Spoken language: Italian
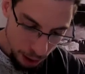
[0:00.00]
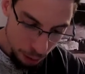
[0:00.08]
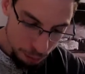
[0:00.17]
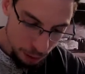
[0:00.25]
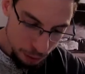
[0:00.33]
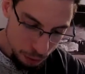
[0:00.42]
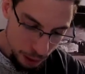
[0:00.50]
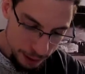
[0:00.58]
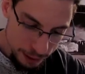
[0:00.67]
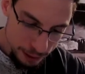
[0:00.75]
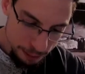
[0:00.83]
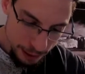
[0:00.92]
è un
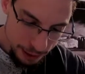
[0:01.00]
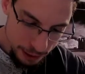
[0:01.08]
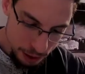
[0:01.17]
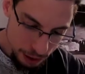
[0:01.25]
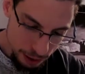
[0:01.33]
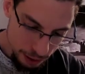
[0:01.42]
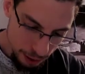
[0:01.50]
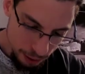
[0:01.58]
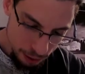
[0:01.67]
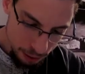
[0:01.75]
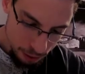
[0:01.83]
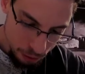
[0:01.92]
manuale di
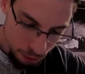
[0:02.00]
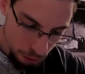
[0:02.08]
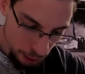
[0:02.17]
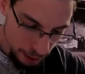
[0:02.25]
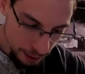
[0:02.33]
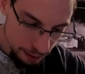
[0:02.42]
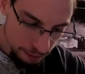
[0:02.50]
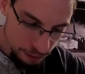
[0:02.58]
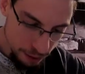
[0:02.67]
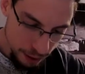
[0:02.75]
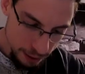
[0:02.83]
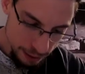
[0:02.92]
medicina, con qualche
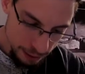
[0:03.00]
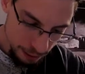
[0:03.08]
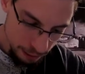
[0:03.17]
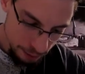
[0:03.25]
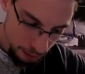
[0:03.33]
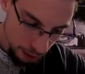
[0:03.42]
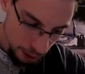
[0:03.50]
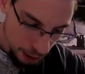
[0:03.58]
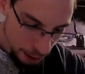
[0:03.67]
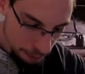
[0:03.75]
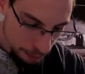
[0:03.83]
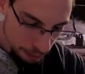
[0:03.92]
differenza.
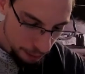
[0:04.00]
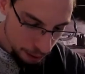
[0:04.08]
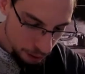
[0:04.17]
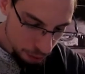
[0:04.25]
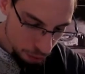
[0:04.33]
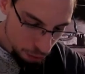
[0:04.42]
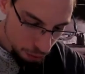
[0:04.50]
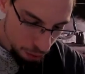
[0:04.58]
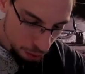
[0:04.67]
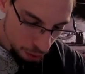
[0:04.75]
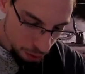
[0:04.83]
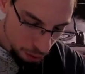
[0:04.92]
Prima di
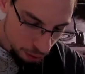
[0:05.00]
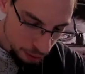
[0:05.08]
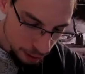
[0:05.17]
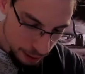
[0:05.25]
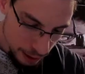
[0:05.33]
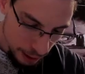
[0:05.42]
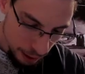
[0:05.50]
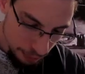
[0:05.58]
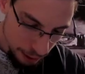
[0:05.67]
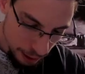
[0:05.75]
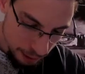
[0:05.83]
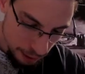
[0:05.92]
tutto non
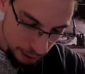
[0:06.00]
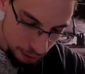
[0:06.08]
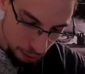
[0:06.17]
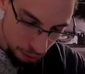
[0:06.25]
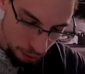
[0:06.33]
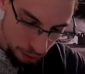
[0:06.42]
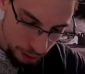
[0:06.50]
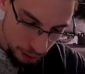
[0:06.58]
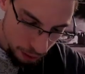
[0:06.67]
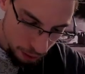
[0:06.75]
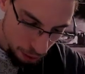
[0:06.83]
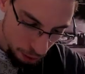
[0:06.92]
discrimina tra i dolori
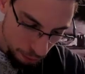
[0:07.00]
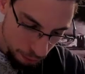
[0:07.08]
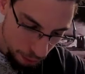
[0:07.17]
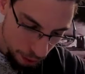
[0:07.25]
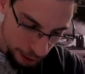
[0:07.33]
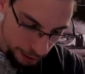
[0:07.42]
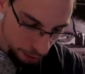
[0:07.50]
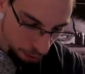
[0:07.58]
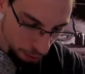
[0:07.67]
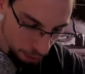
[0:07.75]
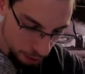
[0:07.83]
del corpo e i dolori